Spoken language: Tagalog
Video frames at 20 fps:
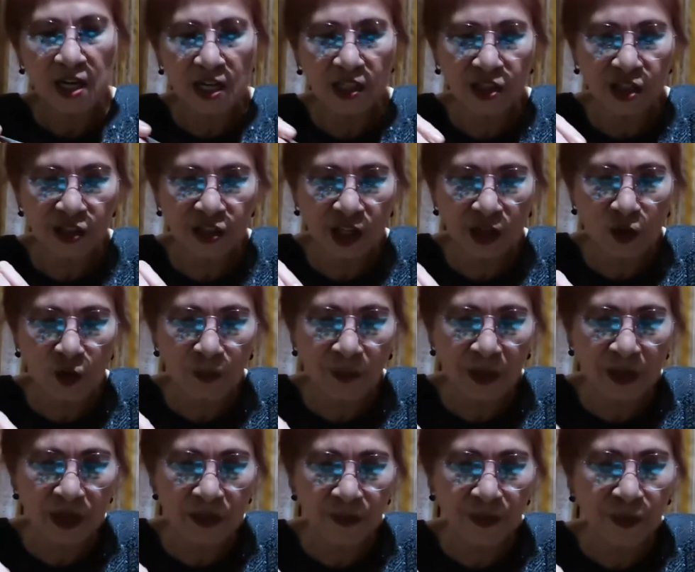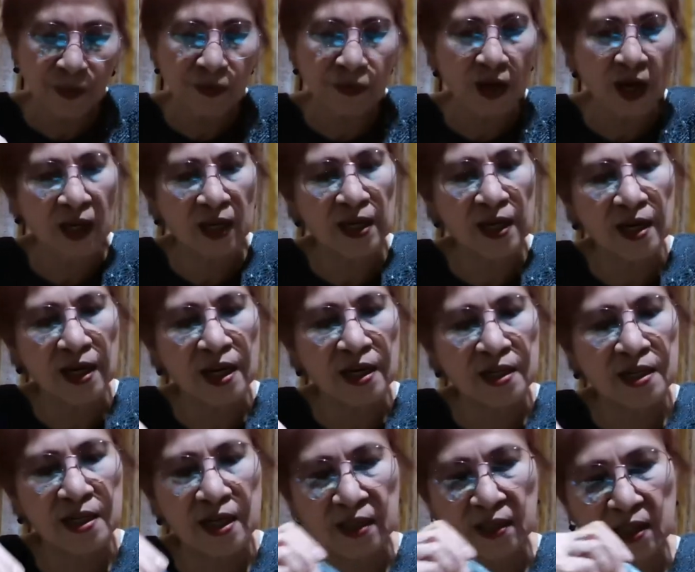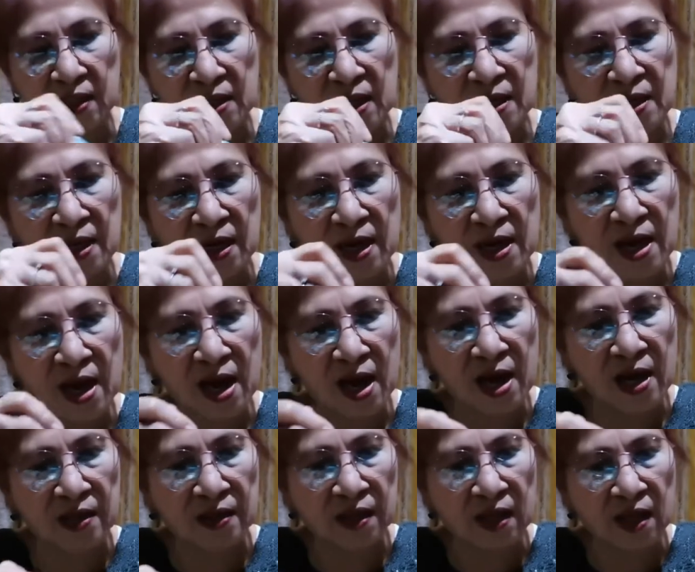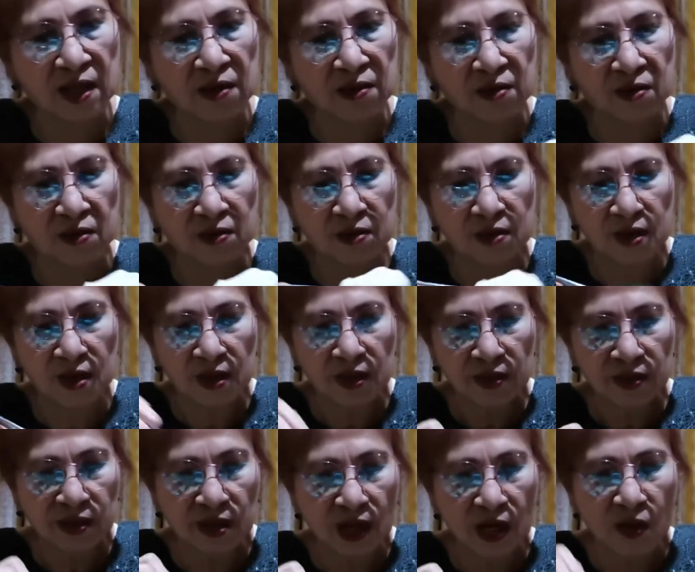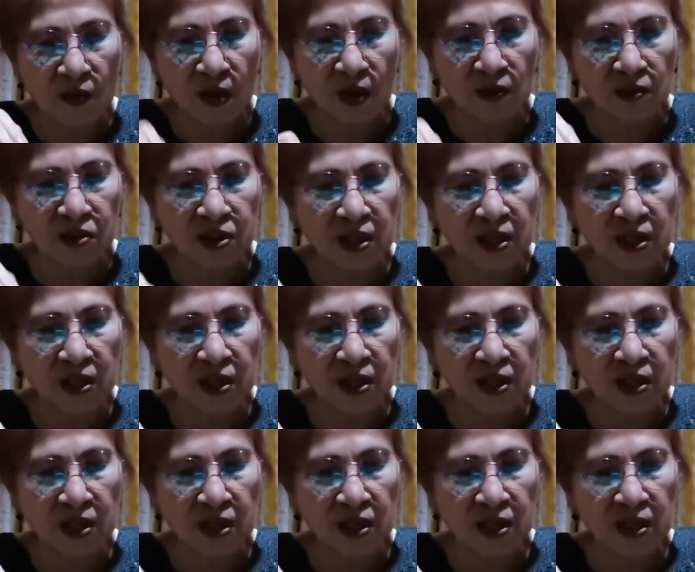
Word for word: i-check ko pa rin po kung kakailanganin natin ng ano, kalahati o dalawang